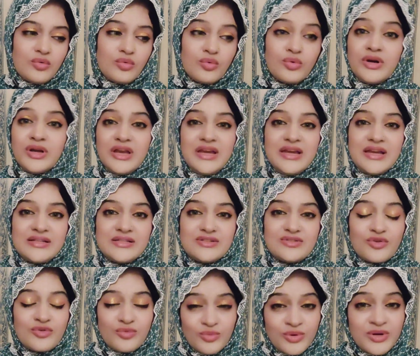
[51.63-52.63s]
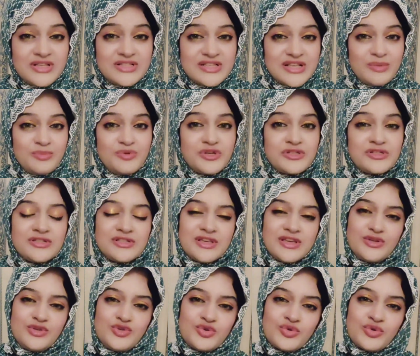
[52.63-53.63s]
उन डिटेल्स और उन डिस्क्रिप्शन
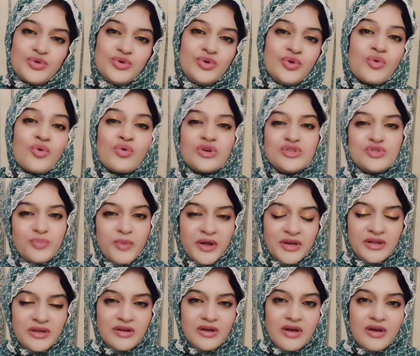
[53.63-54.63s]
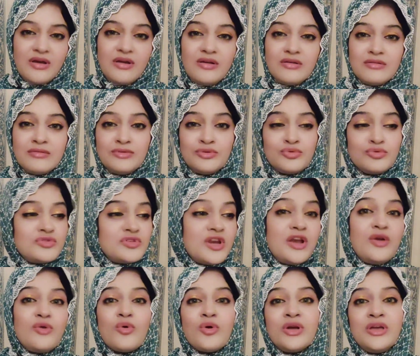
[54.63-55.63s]
से जो लोगों की जुबानी दूसरे
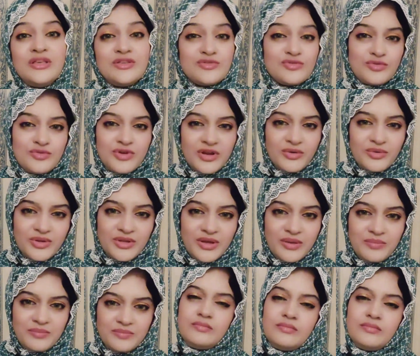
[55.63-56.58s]
लोग ही सुन रहे होते हैं